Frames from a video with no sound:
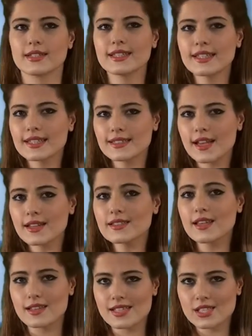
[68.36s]
Vekili'den
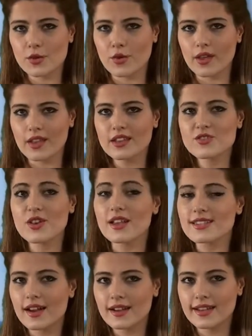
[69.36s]
Denizköy'e,
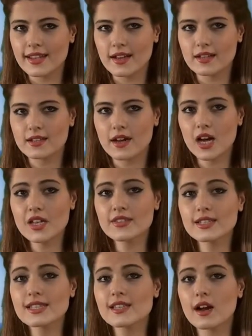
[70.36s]
Çandarlı'ya,
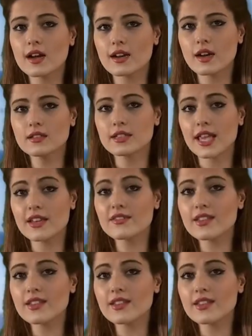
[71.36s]
Ayvalık tarla, ev